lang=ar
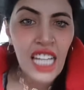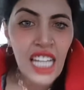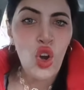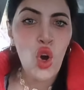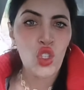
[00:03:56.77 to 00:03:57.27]

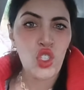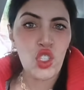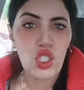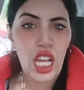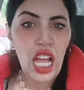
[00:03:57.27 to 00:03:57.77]

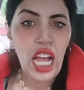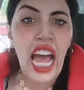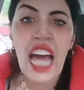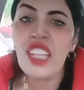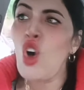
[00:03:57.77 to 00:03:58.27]
قاطوس
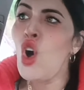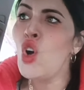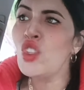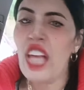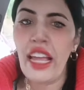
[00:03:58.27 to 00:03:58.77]

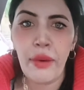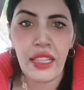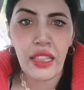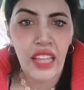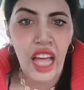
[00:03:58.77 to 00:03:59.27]
قاطوس
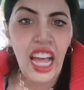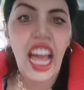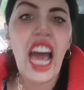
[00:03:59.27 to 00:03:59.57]
عباد الله